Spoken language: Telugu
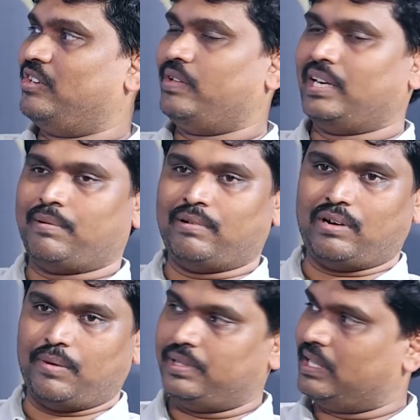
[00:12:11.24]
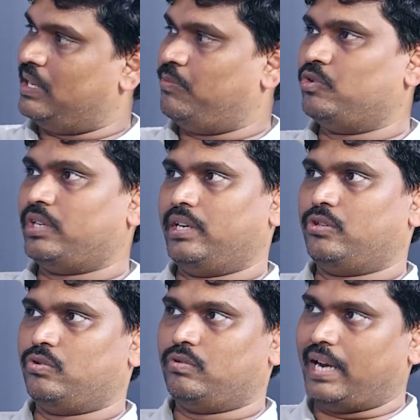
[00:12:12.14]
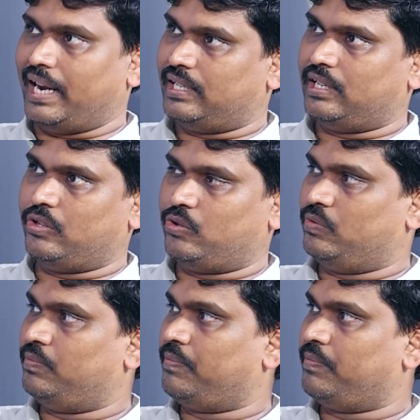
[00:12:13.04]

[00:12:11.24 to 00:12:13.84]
సో ఈ విధంగా మనం ఆబ్జెక్ట్స్ రిమూవ్ చేయొచ్చు యాడ్ చేయొచ్చు